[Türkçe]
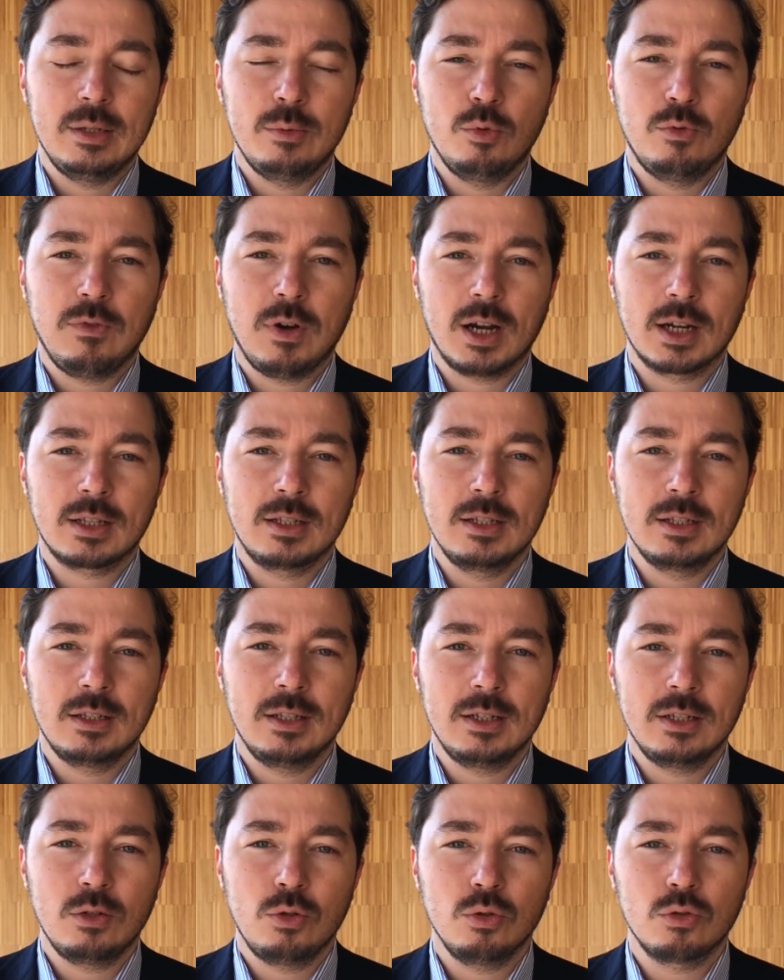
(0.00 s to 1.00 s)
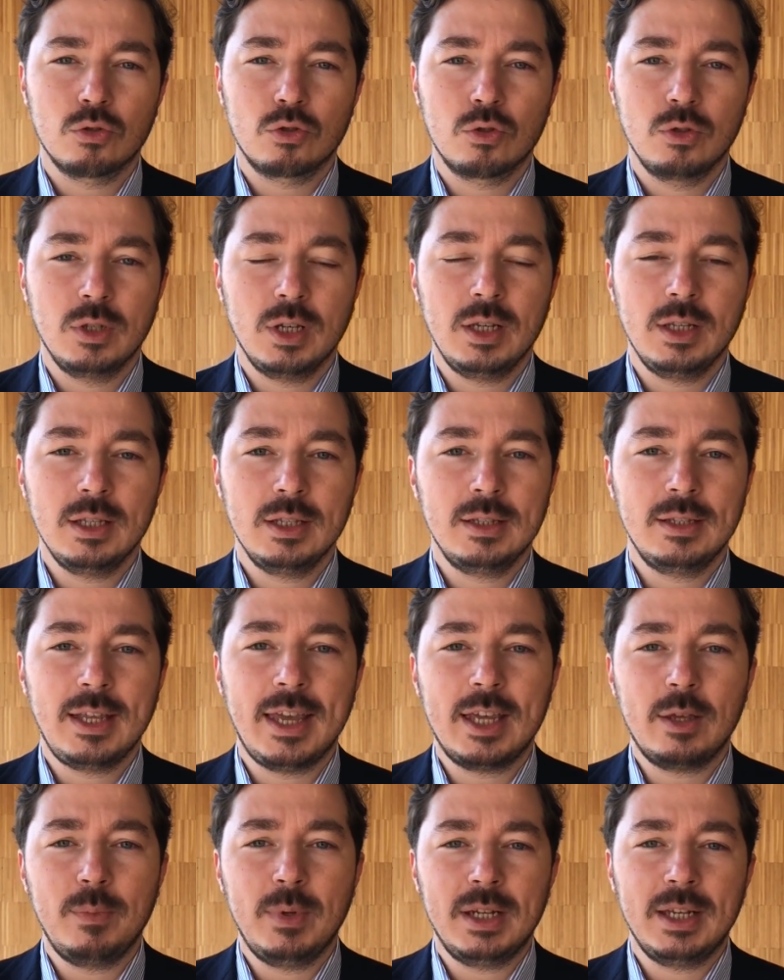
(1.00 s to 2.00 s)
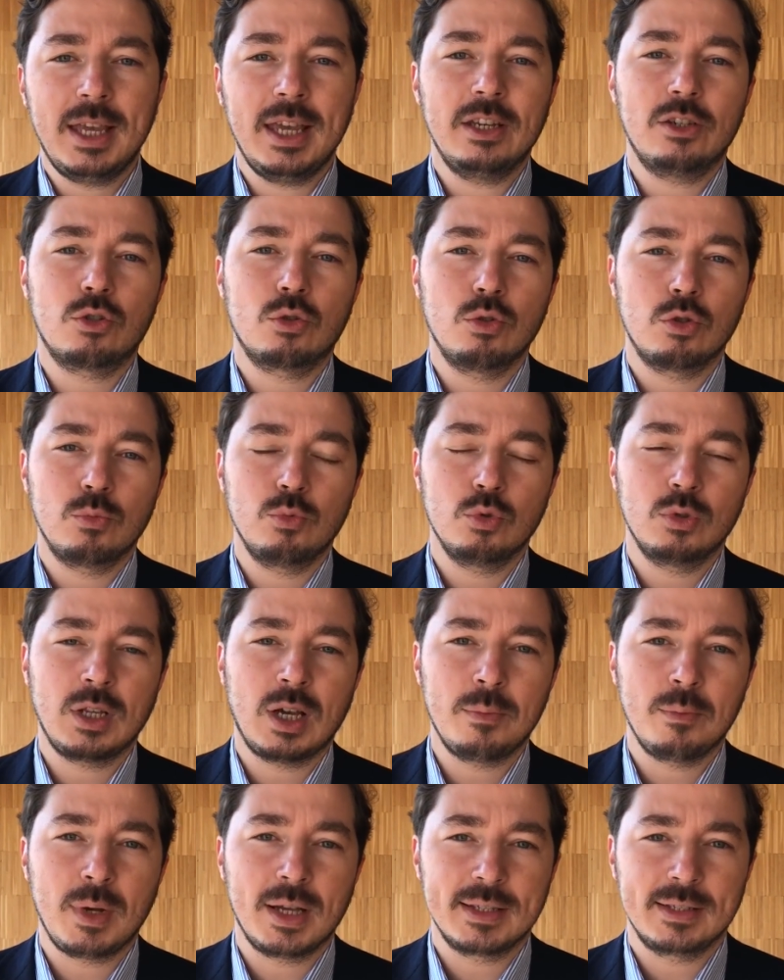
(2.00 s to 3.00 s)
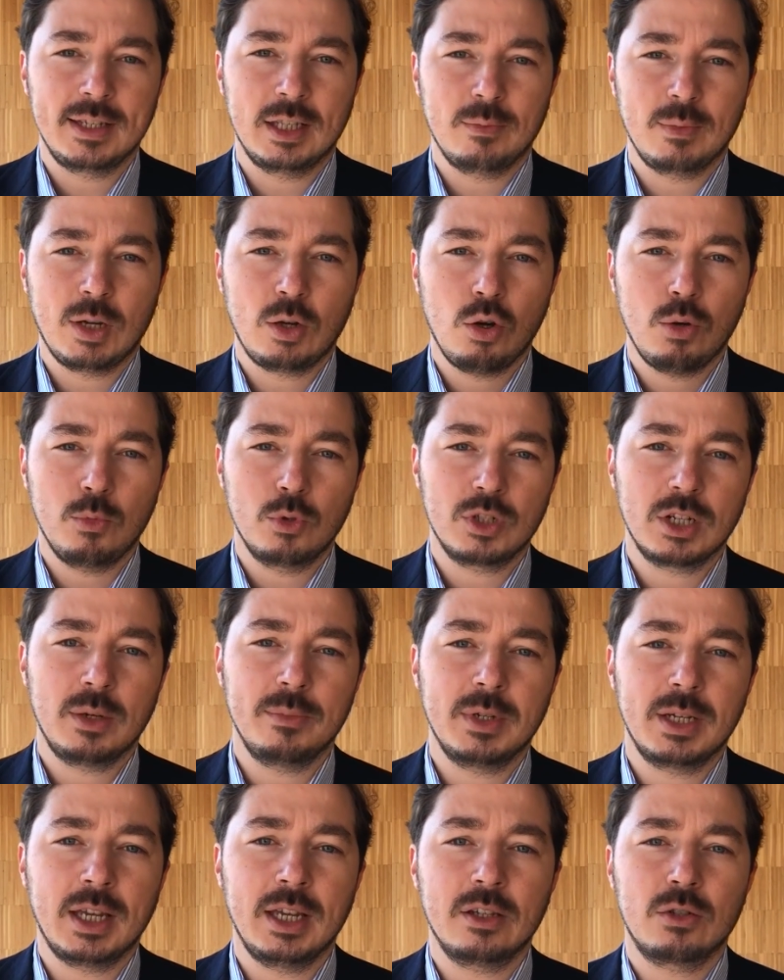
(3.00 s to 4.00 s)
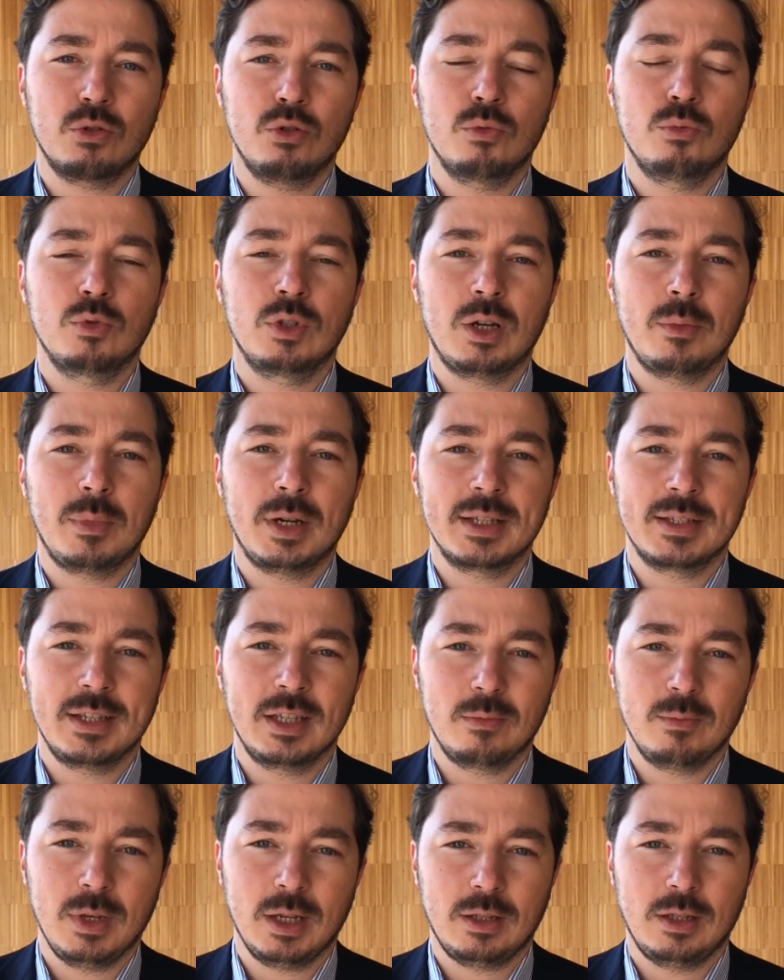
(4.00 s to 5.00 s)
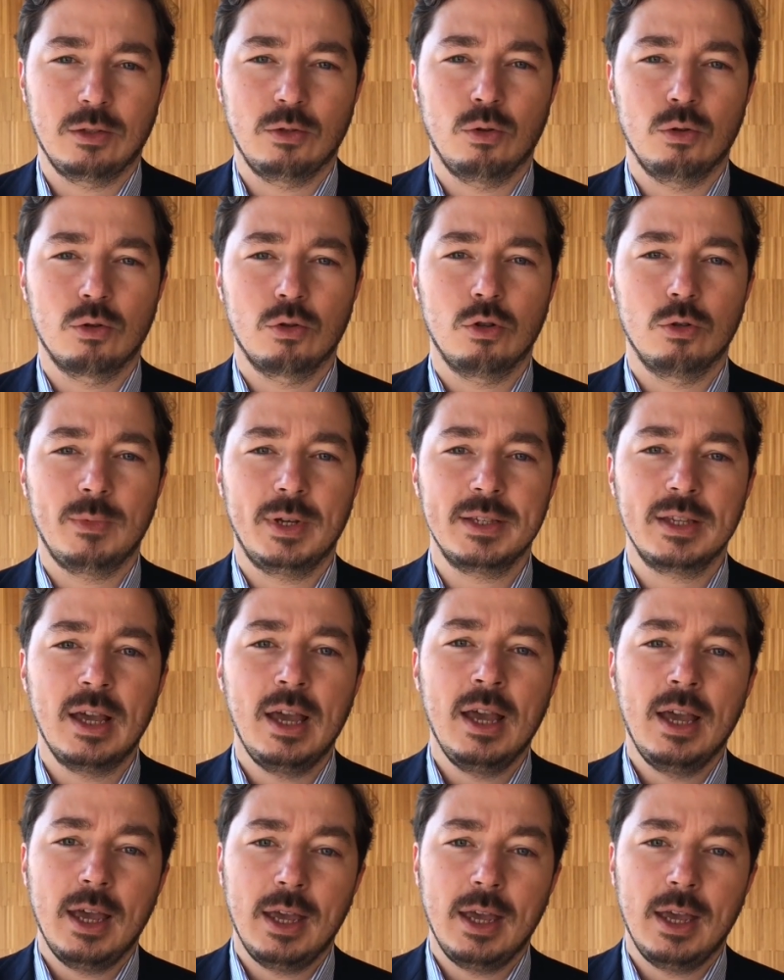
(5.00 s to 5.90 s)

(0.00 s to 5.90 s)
bu farklılıkları konusunda tek bir genç grubundan bahsetmek, homojen bir genç grubundan bahsetmek de doğru olmaz.